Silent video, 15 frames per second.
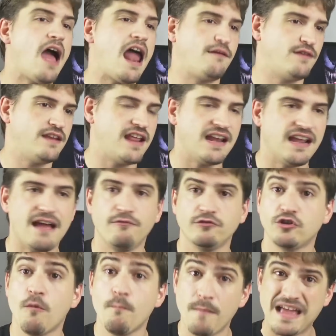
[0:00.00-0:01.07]
Al fin y al cabo
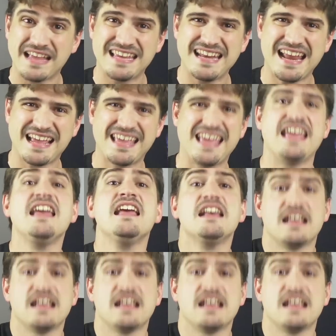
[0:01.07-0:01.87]
son máquinas que